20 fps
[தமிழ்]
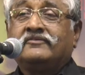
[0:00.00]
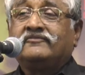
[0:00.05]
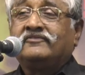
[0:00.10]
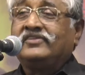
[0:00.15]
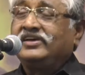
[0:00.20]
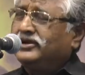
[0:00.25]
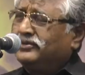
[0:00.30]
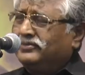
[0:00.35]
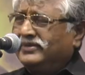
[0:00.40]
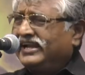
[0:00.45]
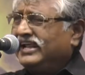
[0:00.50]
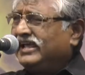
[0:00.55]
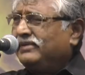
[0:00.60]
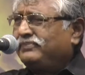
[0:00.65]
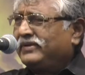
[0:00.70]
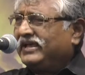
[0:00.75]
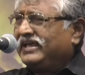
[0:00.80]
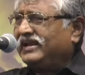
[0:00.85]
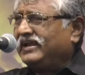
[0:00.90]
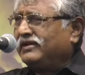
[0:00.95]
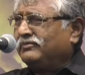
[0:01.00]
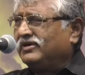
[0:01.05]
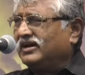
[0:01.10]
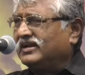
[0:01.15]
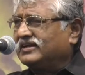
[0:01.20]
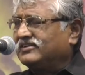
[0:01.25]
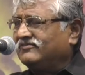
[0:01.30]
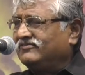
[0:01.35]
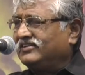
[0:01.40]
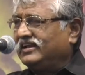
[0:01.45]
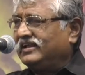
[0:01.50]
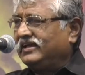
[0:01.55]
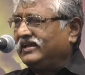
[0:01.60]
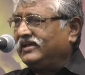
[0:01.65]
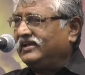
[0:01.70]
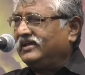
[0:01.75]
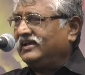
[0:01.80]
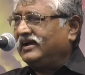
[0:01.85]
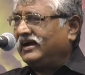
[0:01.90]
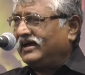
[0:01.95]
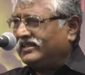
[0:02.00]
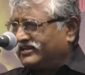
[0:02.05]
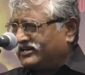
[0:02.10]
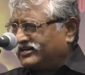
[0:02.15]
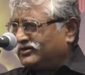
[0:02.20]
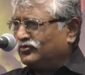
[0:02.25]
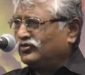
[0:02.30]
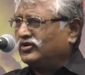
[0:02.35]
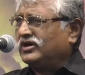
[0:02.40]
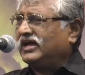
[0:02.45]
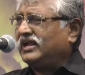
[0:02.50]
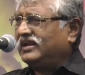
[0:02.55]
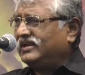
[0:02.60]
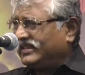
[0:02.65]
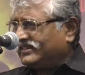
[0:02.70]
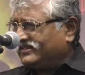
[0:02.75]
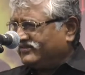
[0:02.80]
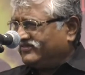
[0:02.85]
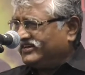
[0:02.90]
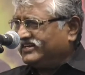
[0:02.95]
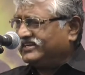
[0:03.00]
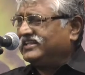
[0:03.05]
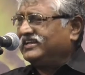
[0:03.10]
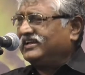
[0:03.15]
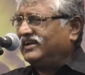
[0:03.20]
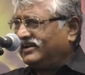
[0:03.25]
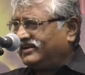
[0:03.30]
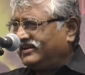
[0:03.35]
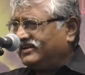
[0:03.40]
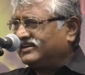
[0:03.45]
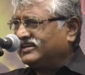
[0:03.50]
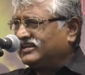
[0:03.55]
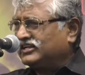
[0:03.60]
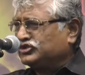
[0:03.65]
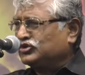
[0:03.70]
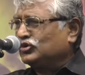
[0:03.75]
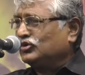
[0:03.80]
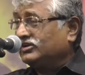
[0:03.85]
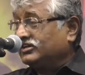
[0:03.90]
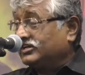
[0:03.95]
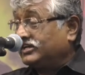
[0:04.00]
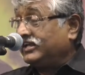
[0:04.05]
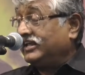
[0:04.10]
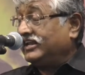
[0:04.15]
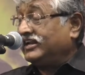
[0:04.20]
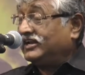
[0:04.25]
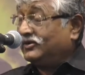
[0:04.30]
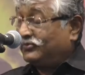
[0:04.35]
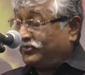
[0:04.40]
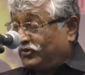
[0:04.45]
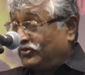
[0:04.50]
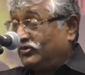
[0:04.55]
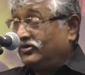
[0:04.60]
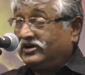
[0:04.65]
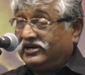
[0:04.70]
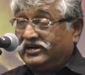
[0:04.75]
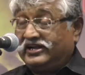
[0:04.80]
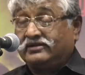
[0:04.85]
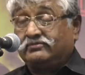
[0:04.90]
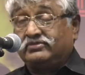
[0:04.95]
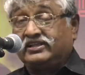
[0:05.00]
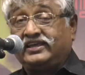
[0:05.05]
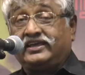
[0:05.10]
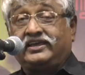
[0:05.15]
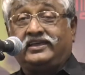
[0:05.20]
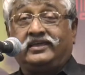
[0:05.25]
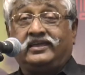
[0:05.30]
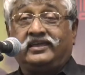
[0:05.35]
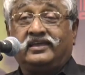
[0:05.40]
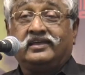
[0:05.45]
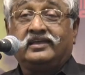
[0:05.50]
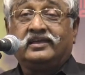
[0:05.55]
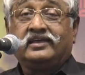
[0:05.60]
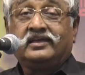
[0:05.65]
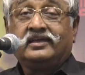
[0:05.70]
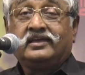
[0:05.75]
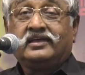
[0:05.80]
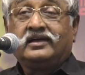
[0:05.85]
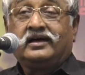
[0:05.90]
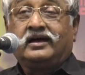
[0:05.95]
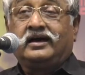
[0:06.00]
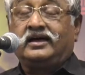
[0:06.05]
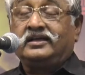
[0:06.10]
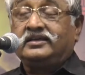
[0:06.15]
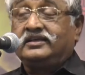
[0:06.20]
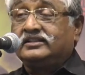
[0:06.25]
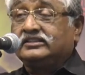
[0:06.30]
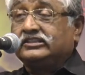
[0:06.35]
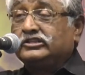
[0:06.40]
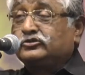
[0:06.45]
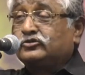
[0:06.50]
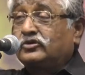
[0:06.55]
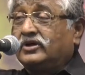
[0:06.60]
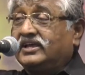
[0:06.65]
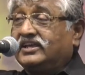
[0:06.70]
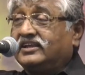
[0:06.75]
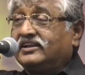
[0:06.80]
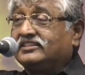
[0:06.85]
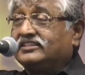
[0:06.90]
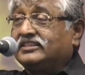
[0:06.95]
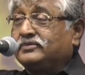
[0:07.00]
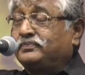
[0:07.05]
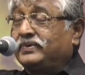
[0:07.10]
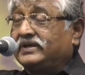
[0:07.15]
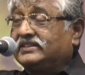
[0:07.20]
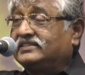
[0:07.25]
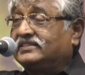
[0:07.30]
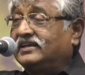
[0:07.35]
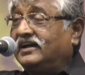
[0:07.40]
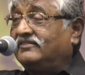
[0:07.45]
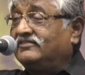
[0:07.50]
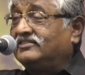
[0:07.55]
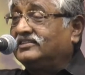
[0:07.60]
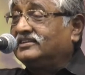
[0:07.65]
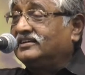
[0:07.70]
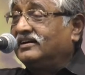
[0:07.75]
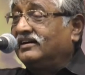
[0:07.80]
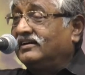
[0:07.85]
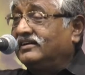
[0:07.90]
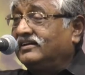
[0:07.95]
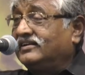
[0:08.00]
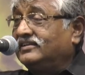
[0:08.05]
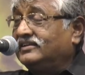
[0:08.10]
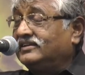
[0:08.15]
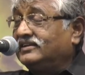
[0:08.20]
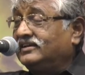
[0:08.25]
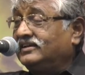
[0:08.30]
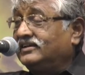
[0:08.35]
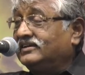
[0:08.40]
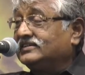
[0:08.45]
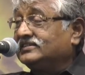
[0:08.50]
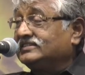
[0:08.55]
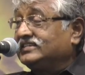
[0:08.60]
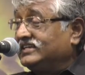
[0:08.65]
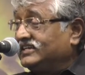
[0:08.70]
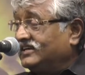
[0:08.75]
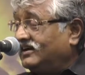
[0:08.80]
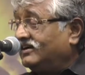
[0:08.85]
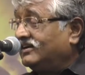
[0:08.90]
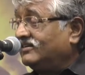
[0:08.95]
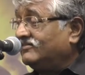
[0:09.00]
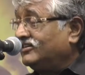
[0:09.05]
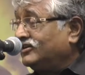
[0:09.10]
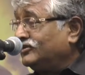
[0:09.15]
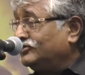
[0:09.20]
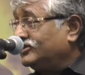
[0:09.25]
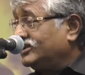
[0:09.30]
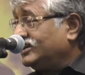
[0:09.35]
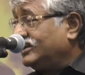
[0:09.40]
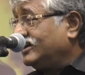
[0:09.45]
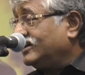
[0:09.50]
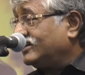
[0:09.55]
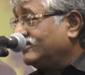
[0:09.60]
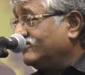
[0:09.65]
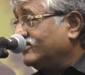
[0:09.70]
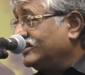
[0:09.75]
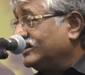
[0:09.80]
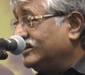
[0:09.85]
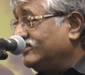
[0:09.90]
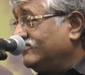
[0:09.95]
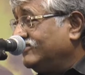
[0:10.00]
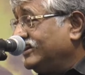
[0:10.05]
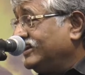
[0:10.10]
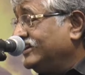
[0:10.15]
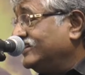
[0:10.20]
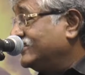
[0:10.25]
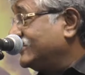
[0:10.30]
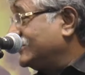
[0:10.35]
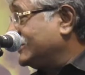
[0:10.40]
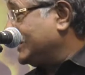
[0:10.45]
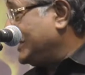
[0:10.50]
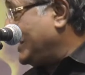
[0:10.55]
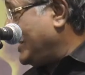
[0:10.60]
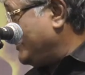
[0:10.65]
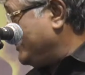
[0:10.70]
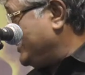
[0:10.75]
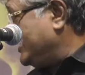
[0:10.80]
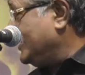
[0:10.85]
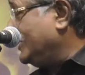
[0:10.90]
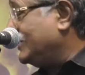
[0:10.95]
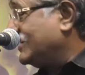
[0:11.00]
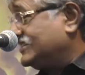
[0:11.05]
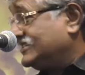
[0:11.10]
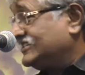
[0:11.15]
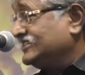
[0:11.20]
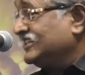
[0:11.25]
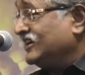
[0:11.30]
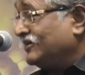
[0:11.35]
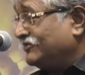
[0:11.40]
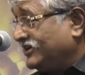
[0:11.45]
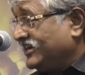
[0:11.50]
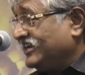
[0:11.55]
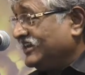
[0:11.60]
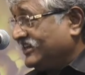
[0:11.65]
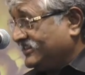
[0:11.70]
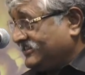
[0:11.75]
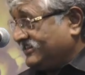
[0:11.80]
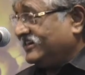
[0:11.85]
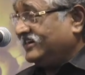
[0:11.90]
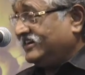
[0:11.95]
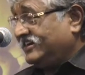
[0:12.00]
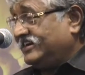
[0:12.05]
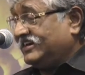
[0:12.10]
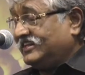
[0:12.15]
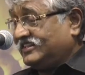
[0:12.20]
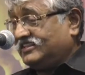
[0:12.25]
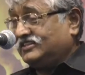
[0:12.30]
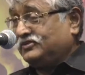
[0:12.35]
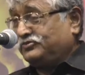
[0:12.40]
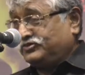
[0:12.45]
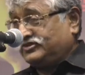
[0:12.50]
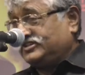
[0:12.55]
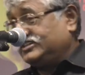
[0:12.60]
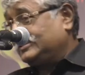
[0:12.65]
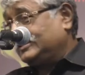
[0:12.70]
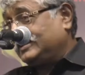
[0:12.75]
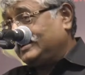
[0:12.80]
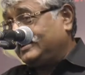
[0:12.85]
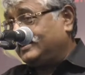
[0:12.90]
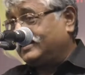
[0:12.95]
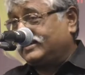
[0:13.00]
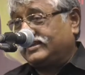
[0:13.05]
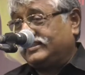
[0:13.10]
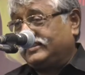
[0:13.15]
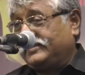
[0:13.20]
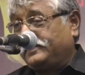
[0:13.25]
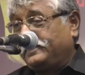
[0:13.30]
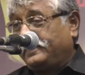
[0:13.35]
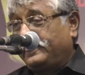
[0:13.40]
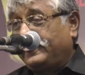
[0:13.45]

வெறுமனே பெயரை மாற்றவில்லை அதற்கு முன்னால் அந்த வெட்டியான் என்கிற சொல்லுக்கு என்ன பொருள் என்பதை ஆயிரத்தி தொள்ளாயிரத்தி பத்தாவது ஆண்டு சிங்கார வேறு அவர்கள் வெளியிட்டிருக்கிற அபிதான சிந்தாமணியில தேடி அது அந்த புத்தகத்தில் இருக்கிறது